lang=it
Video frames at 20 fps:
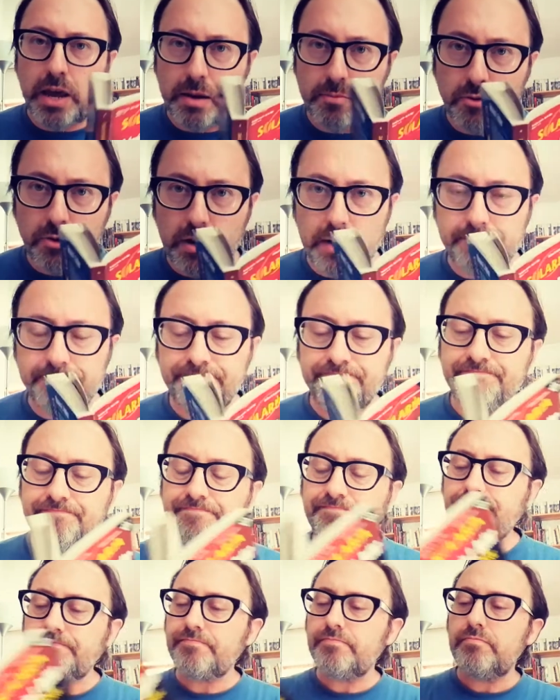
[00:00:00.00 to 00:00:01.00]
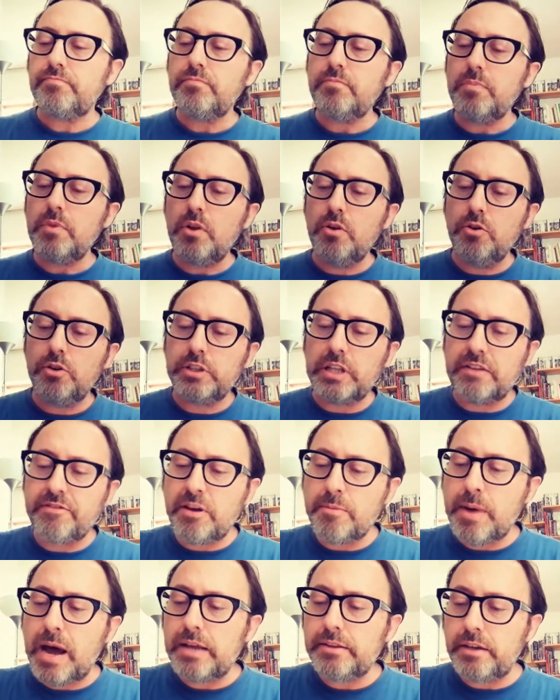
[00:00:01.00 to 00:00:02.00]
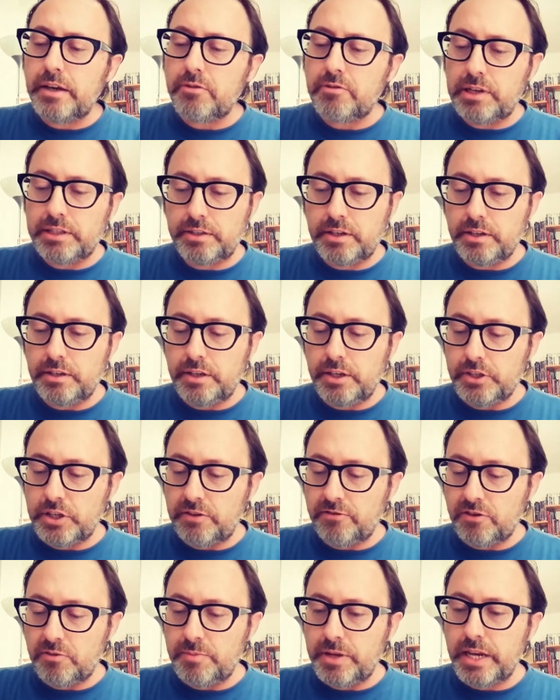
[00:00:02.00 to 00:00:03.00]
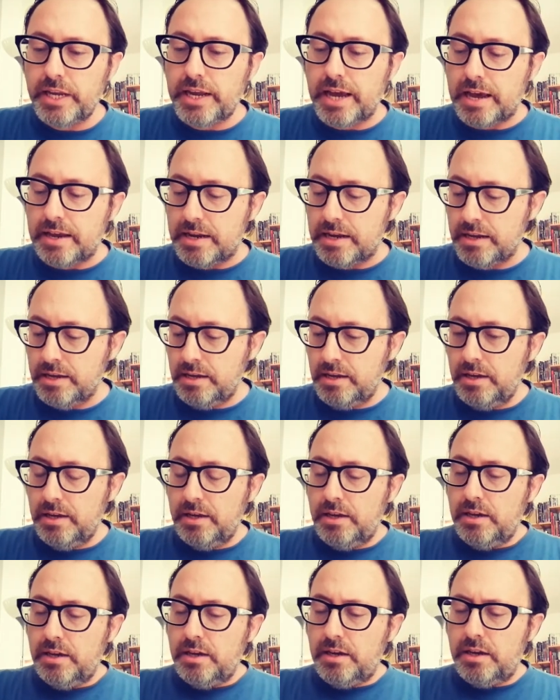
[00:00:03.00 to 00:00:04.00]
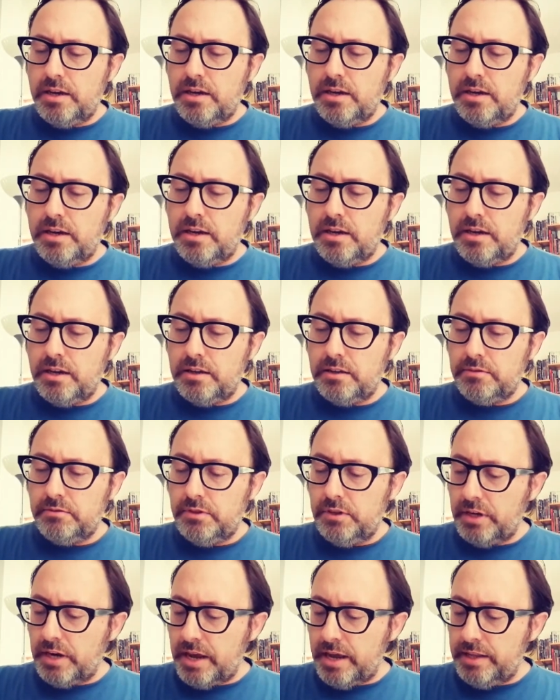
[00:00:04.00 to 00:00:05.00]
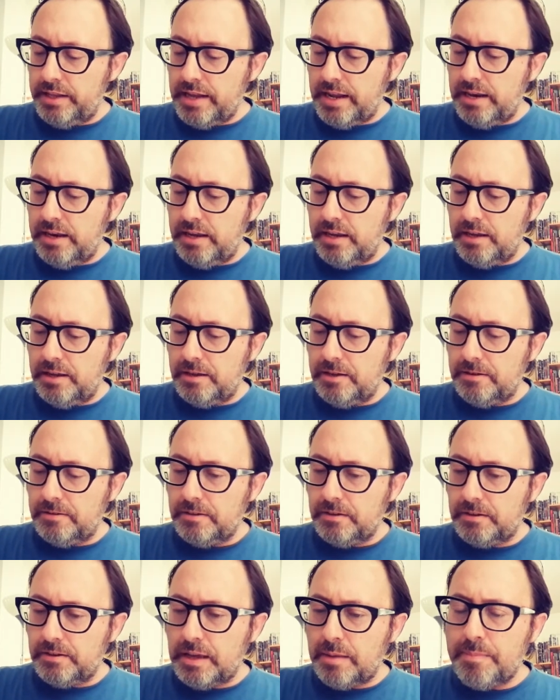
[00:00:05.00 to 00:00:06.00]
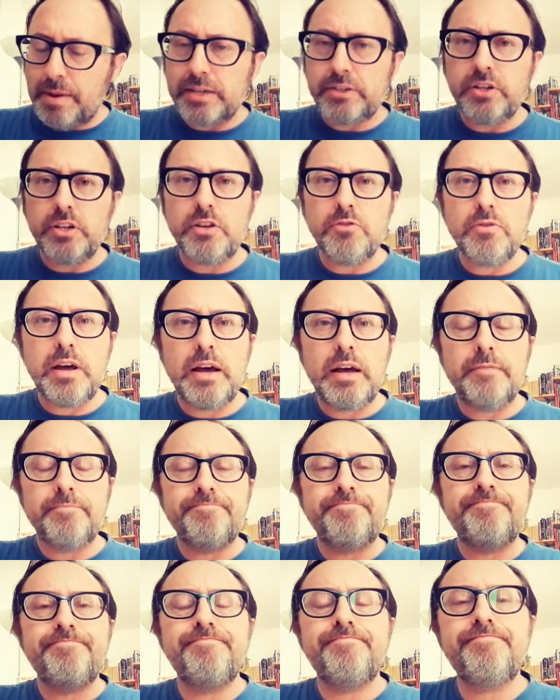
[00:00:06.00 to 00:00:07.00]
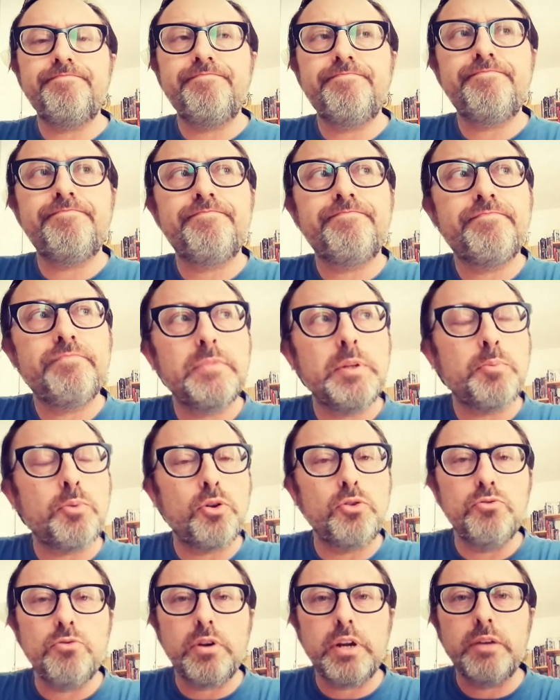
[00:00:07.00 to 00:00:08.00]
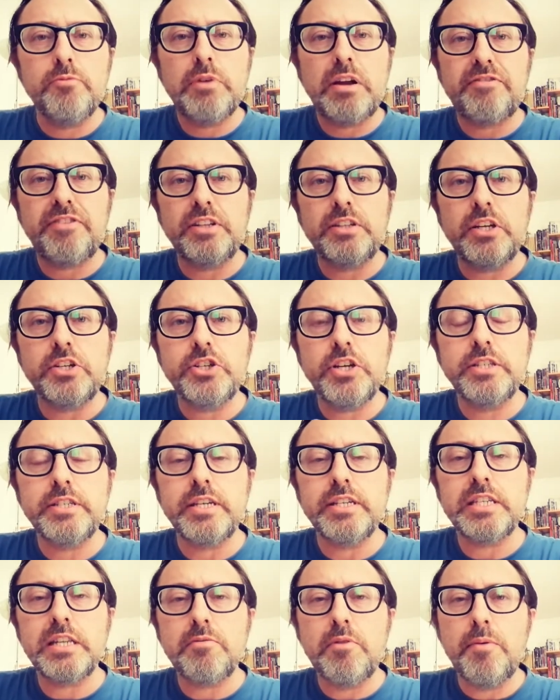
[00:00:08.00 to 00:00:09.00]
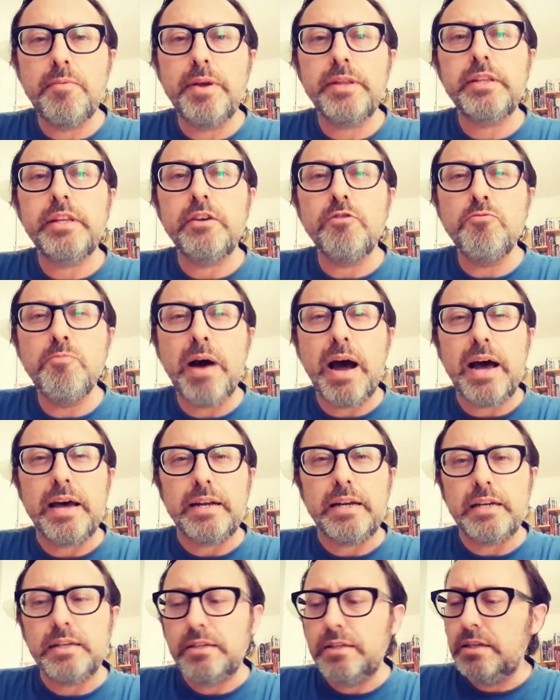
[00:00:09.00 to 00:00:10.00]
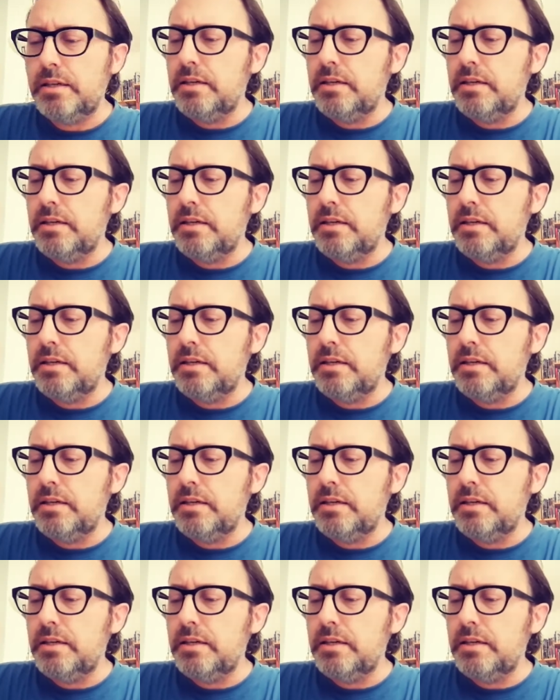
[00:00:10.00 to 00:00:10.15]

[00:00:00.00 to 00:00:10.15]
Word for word: Nebula. Octavia Butler è una scrittrice afroamericana, eh, direi dal, capace di, una, di, produrre una fantascienza estremamente umana,